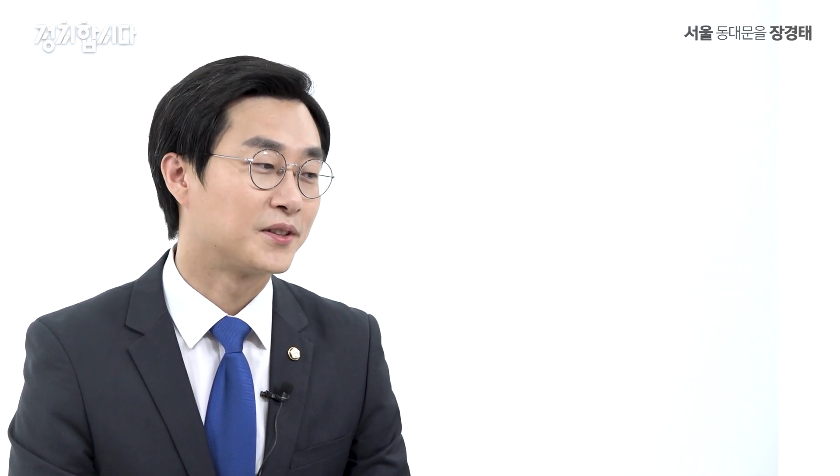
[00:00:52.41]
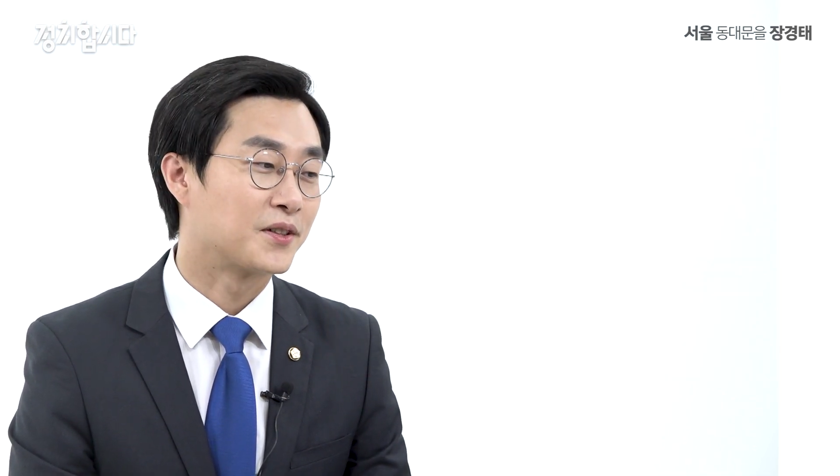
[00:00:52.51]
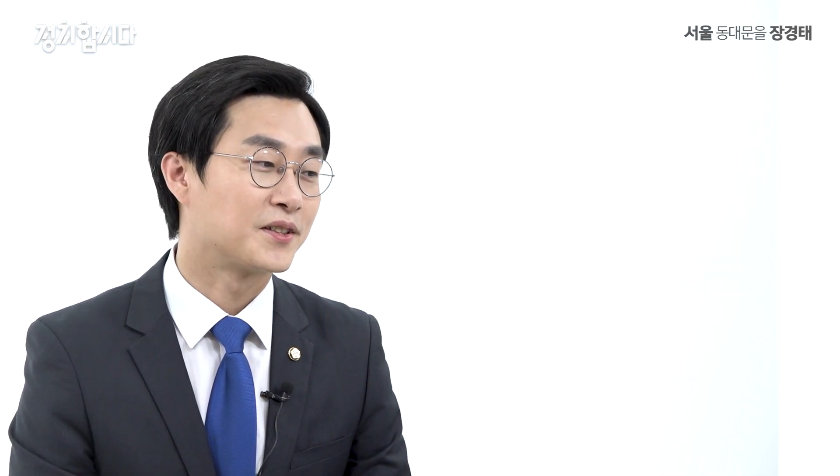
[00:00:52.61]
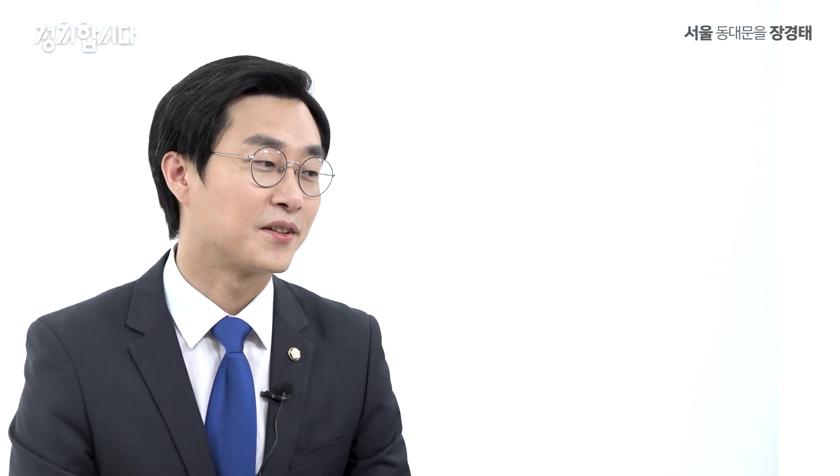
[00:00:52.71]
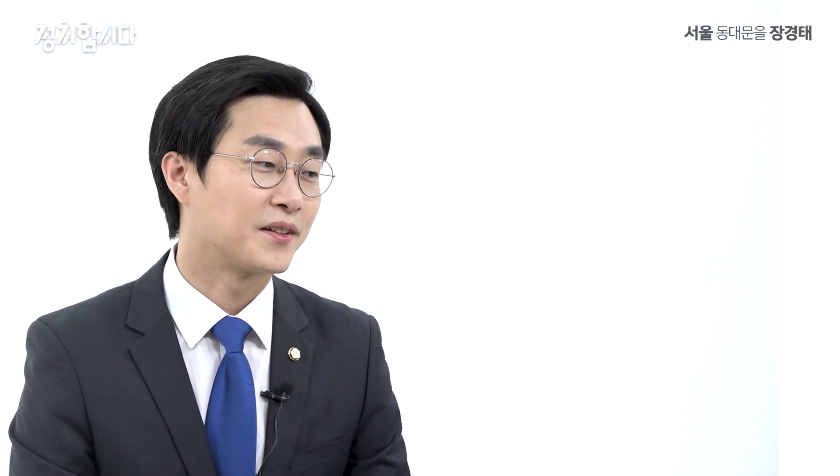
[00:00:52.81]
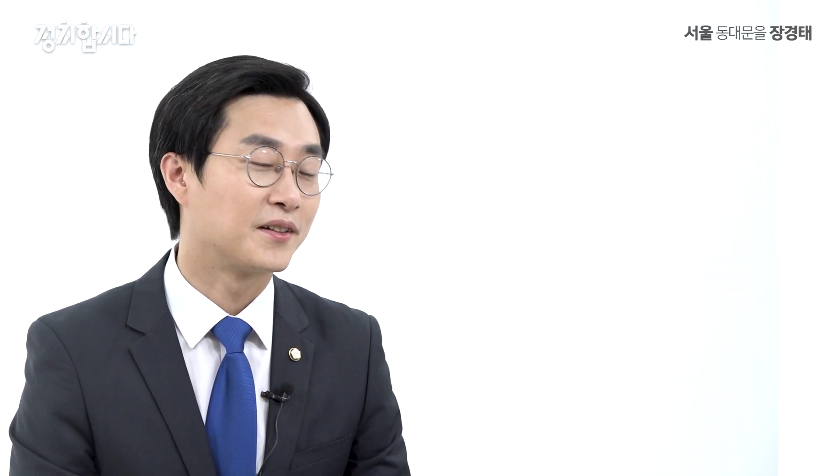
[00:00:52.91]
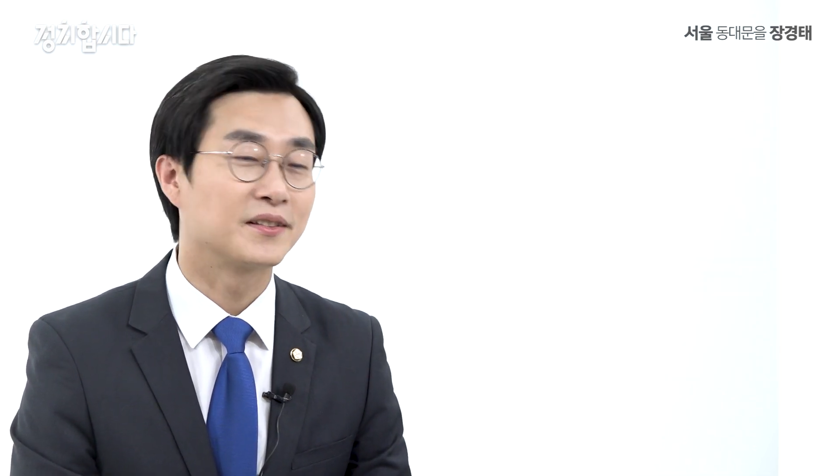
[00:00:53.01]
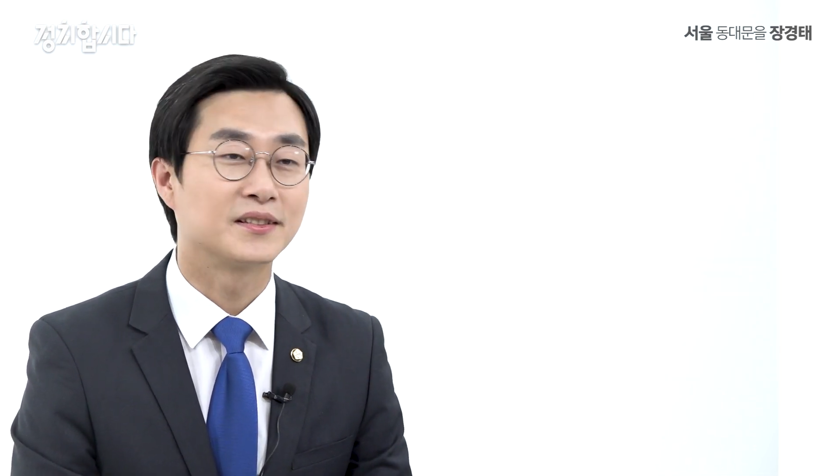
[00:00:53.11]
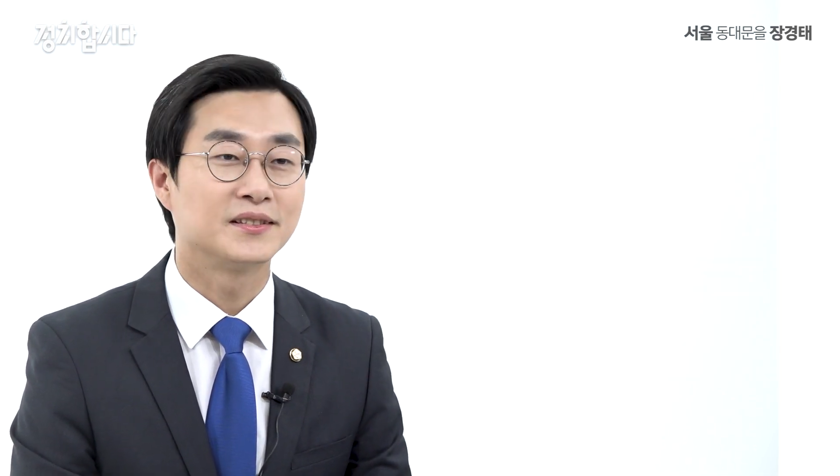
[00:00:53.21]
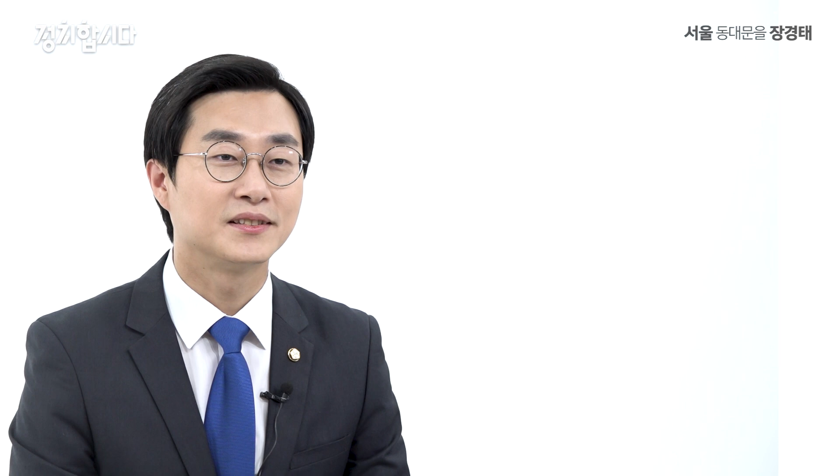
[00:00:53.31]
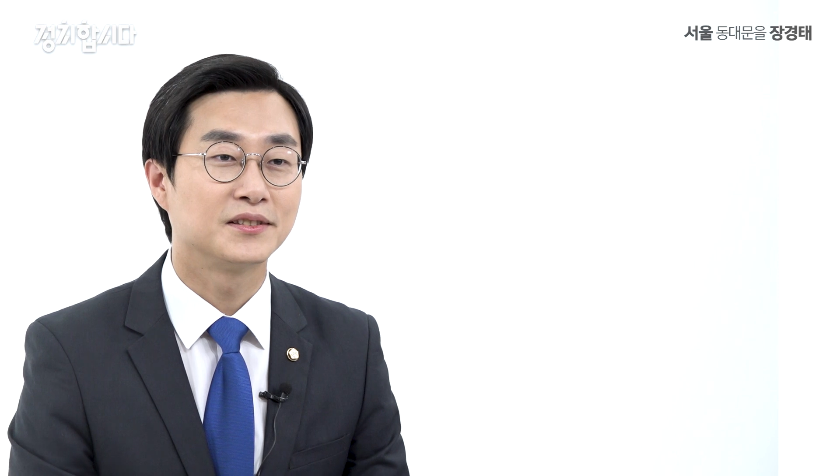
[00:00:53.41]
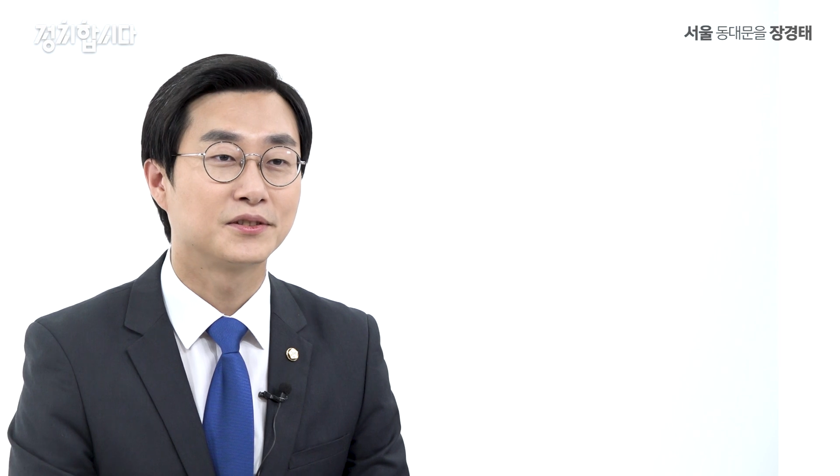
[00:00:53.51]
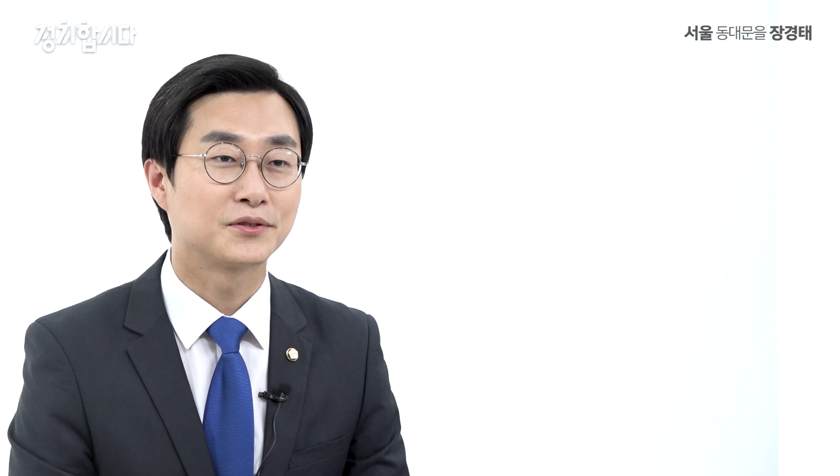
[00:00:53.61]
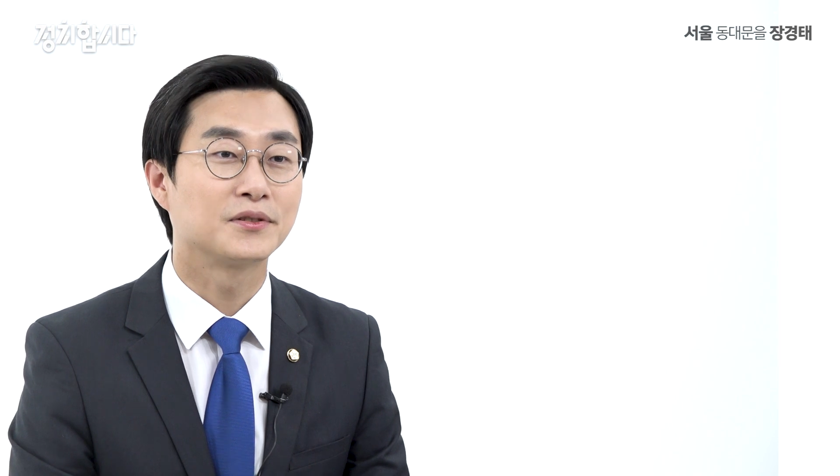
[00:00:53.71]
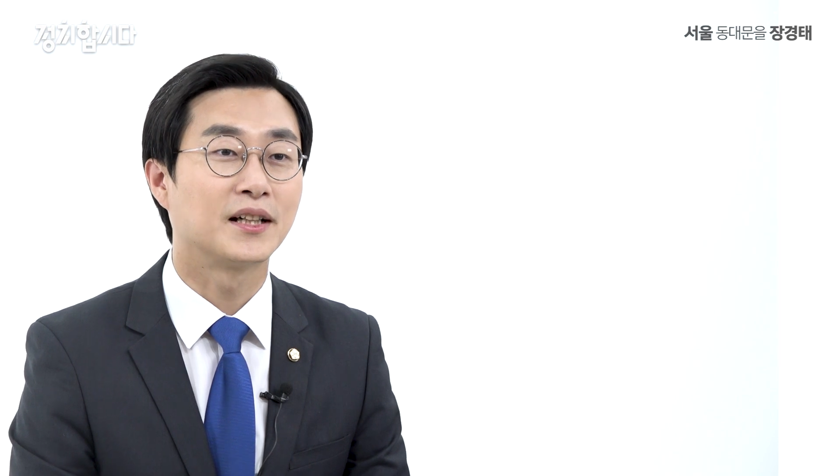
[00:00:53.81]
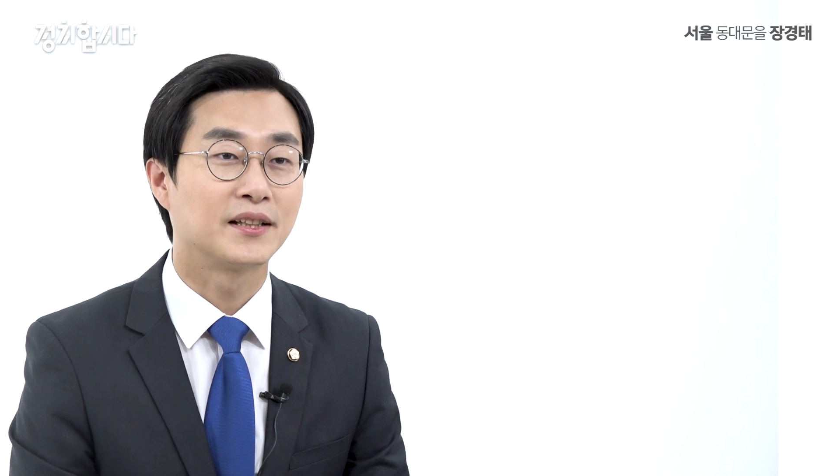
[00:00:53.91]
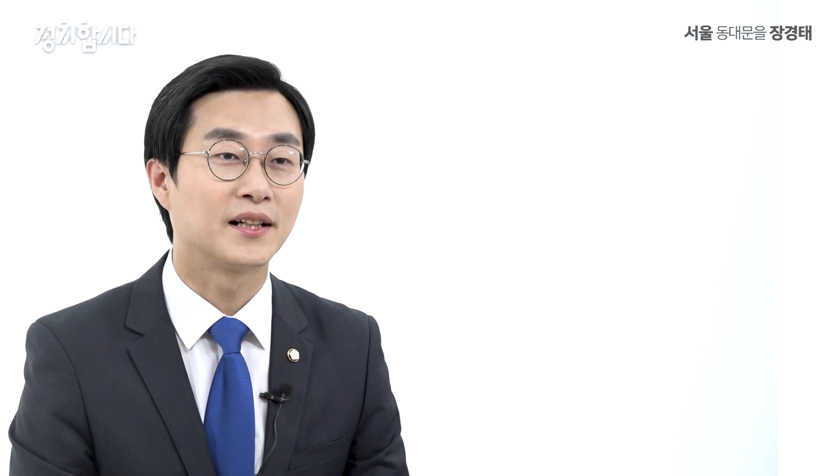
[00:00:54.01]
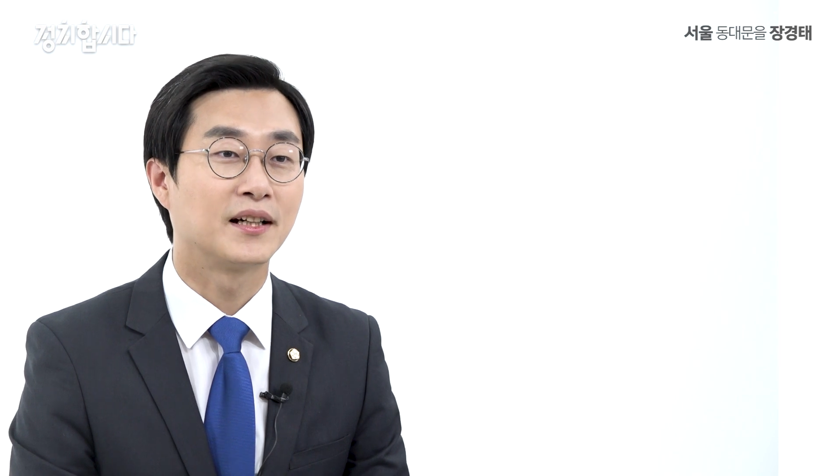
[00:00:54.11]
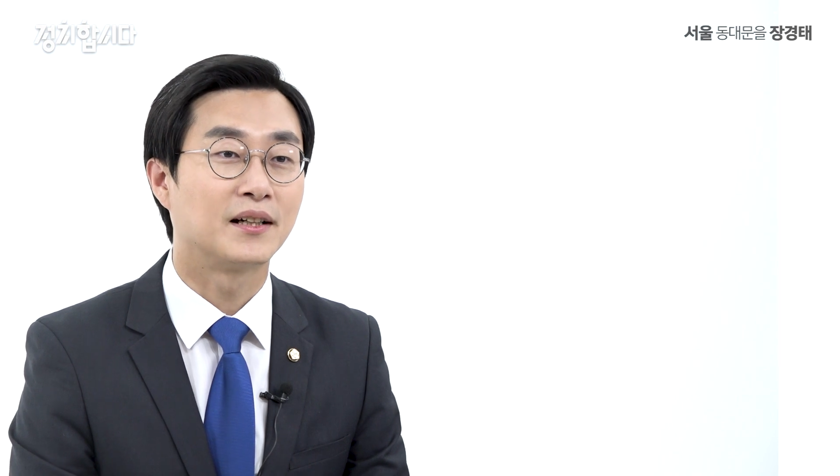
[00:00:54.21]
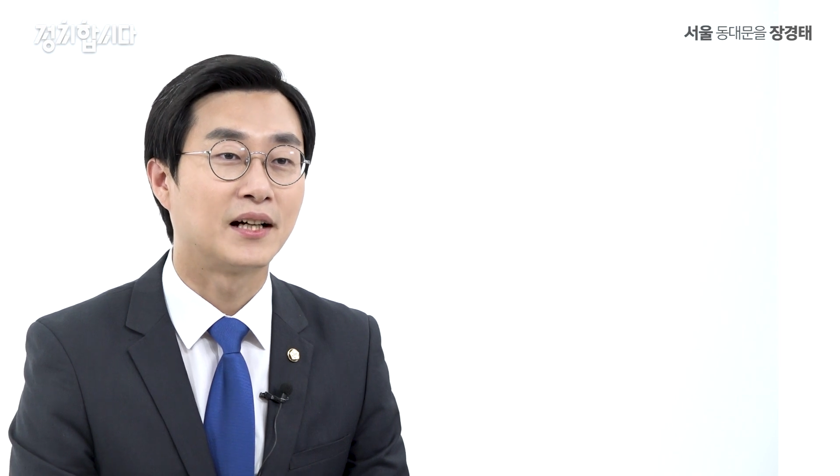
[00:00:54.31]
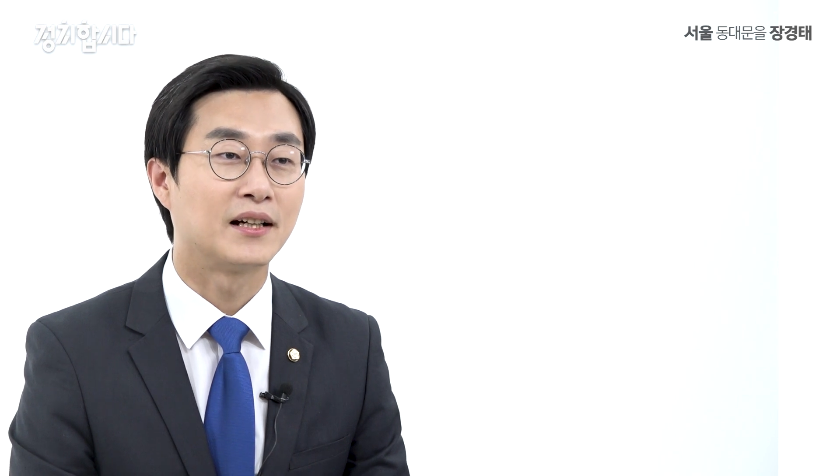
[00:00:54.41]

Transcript: 적셨던 그 순간이라 아,